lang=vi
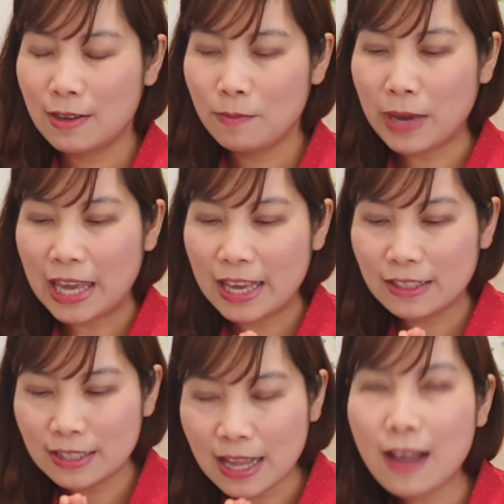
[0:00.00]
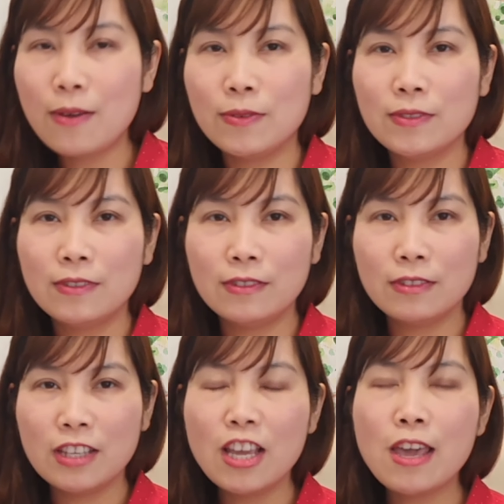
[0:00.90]
miễn sao
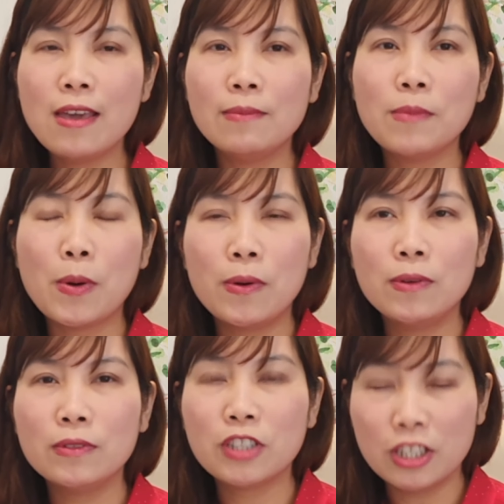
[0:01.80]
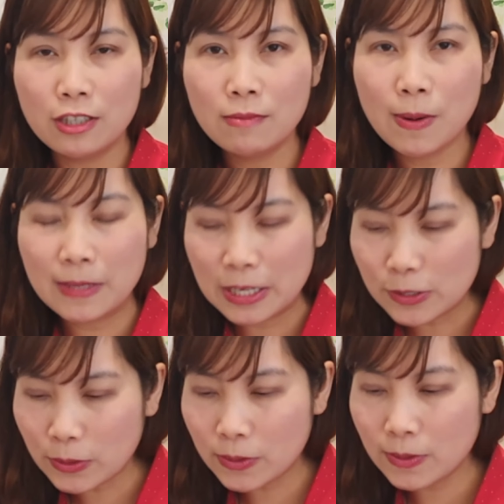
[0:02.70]
di bộ trưởng bộ di
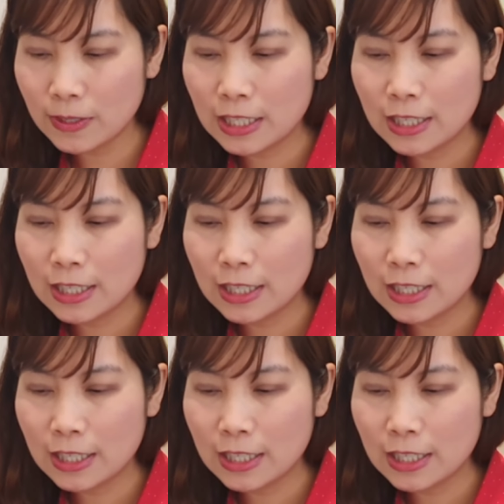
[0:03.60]
trú